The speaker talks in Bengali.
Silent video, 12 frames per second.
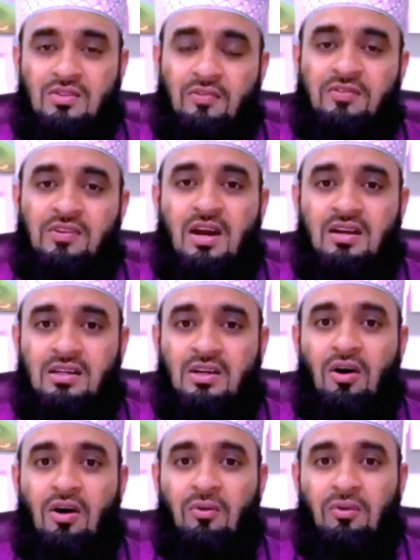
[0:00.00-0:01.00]
সফট
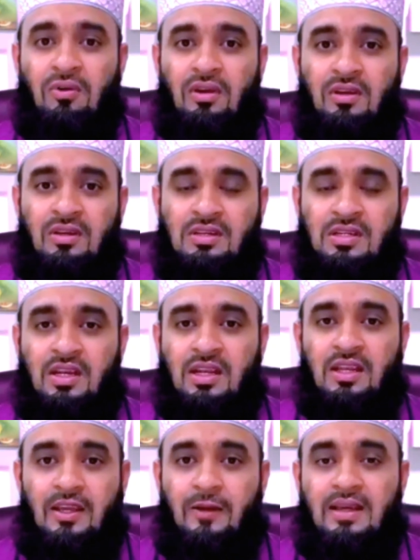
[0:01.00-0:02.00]
হার্টেড হও
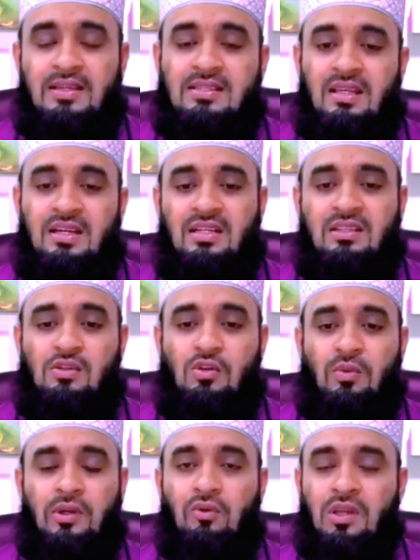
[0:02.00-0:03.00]
সেটাকে এহসানের সাথে
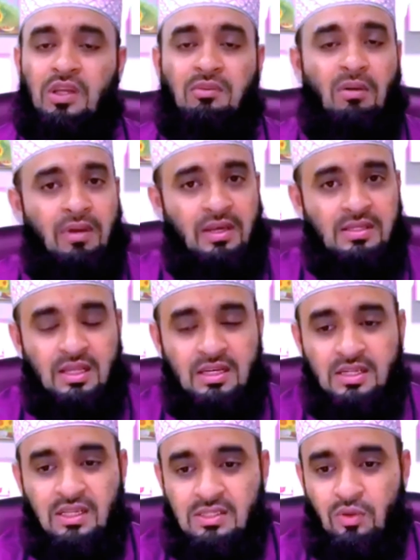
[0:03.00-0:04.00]
জবাই করো কিভাবে
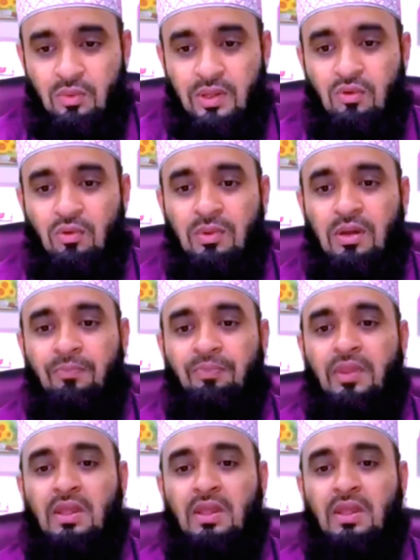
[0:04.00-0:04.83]
এহসানের সাথে জবাই করবে